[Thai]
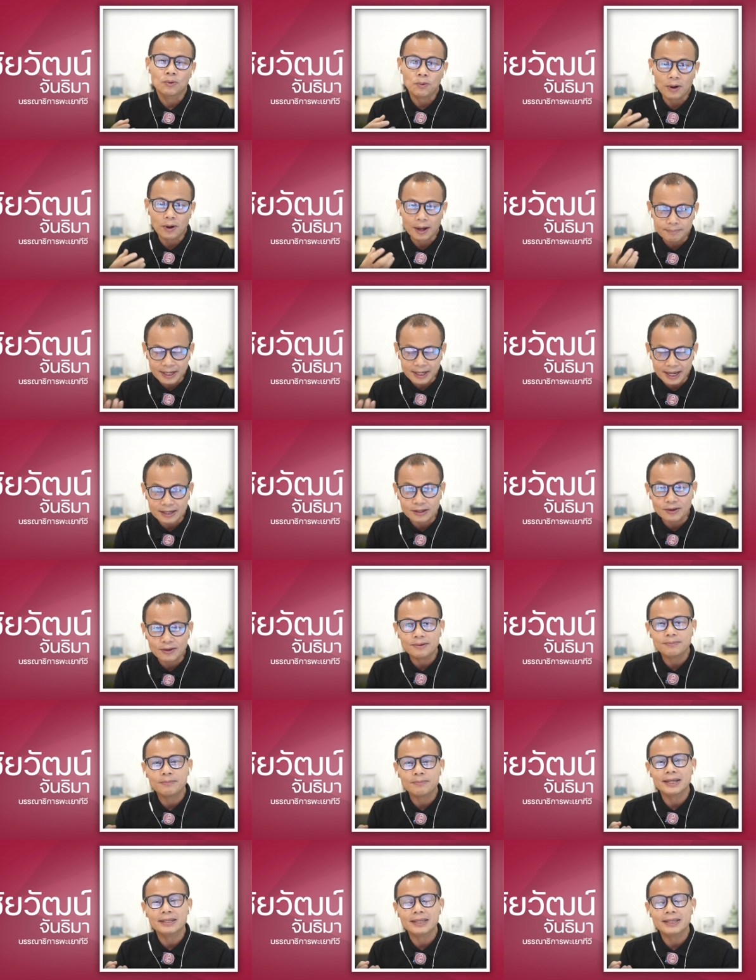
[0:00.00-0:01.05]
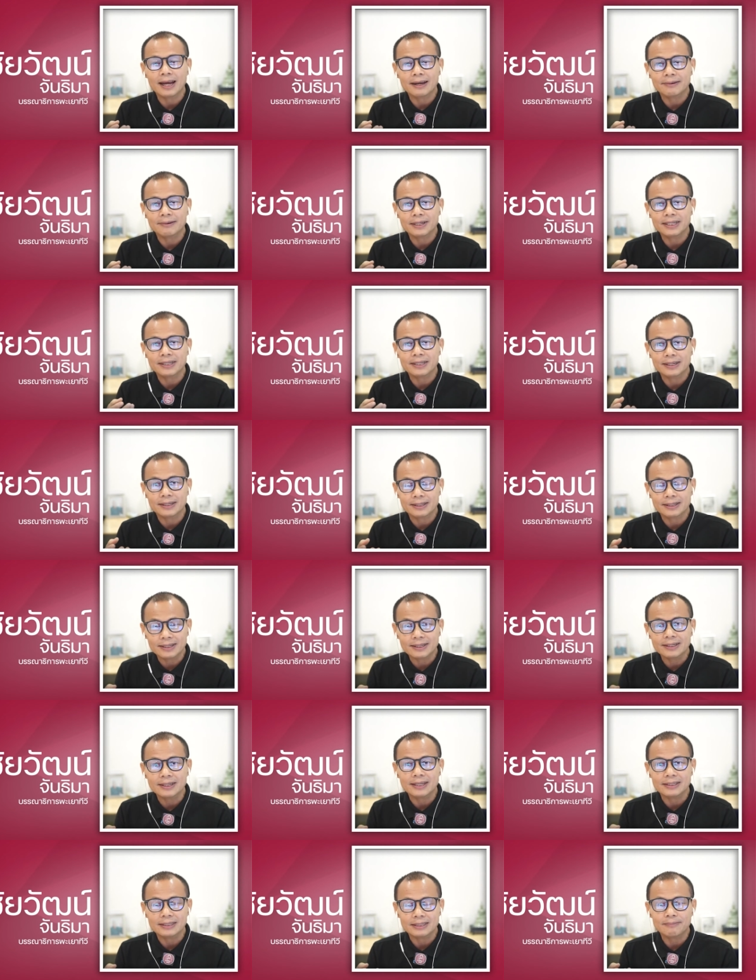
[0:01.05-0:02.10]
ความแน่นอนบางอย่างมันเกิดขึ้น
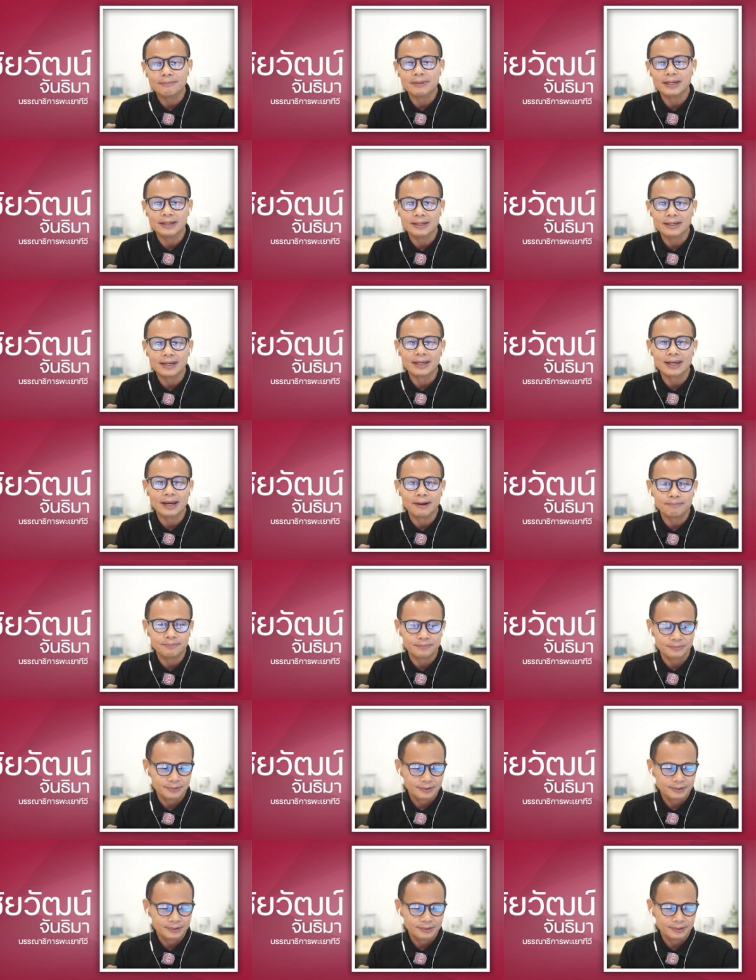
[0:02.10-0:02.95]
ได้เสมอนะครับ